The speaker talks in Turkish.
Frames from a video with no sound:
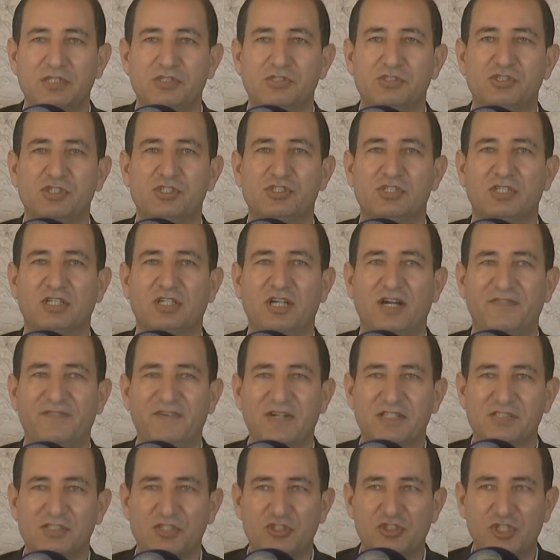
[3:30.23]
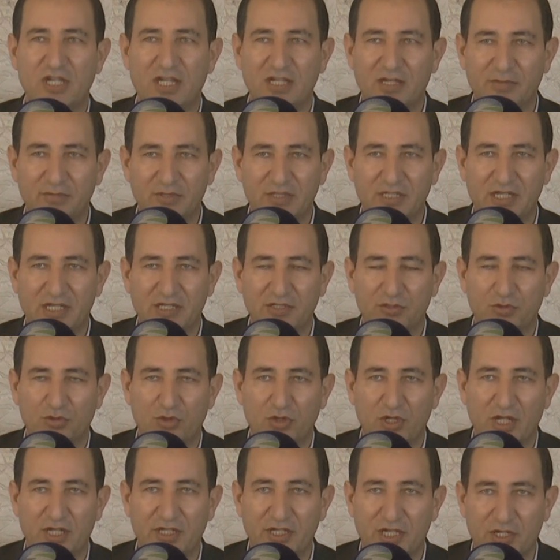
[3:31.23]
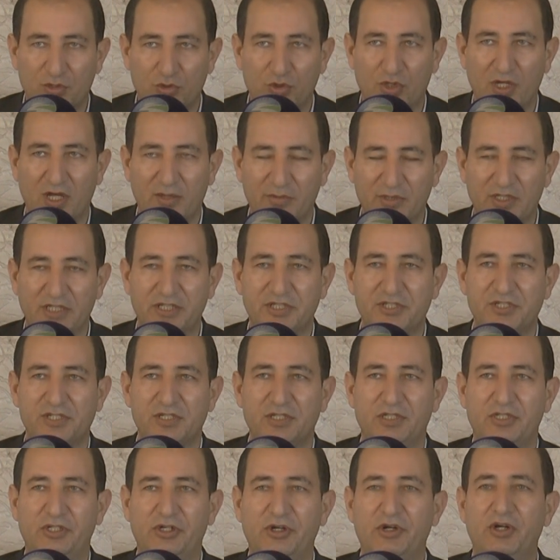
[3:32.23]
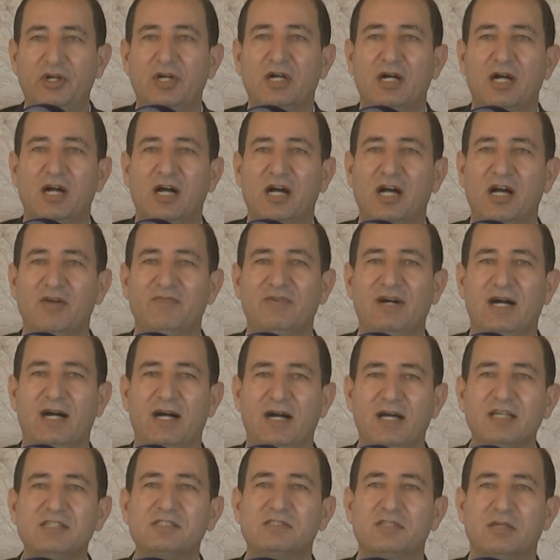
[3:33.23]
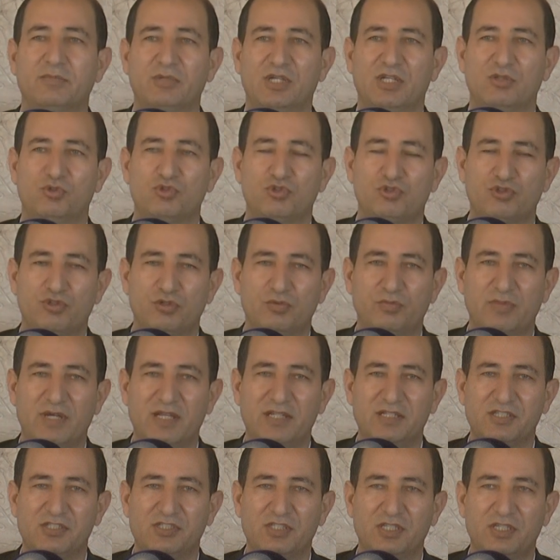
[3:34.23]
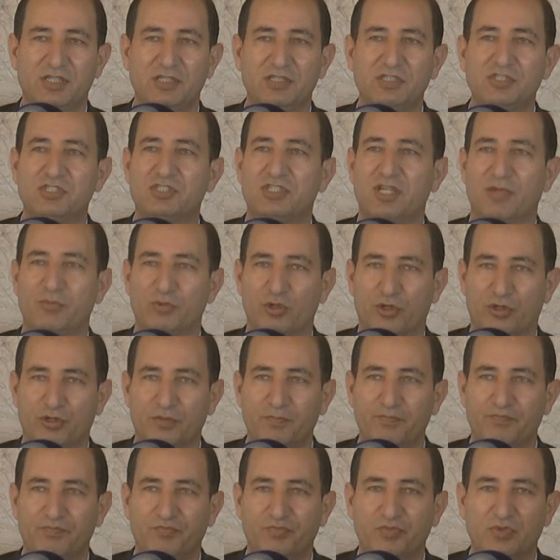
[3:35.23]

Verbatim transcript: Sizin kafanızı çelebilen olanlar olabilir. Ama asla bile düşünmenizi istemiyorum.